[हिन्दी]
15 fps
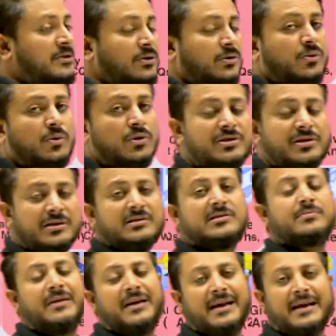जो क्वेश्चंस
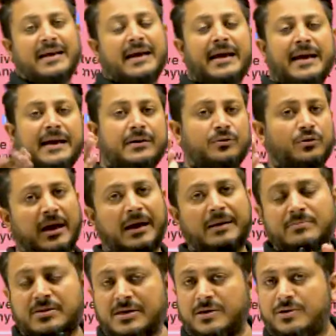मिलेंगे एक तो
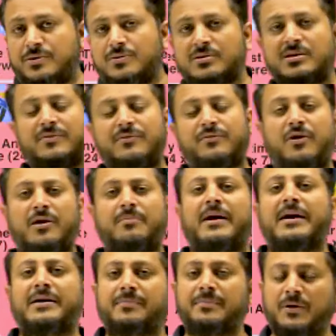एमसीक्यूज के
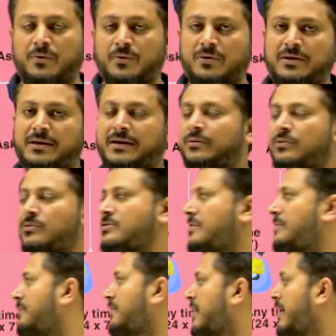फॉर्मेट में होते हैं क्वेश्चन
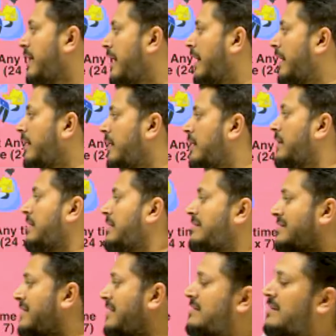है ना
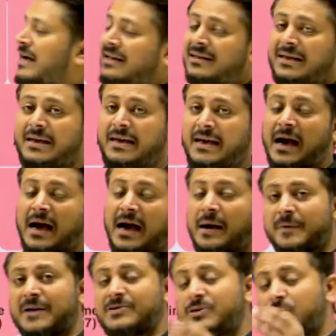इसके साथ ही आपका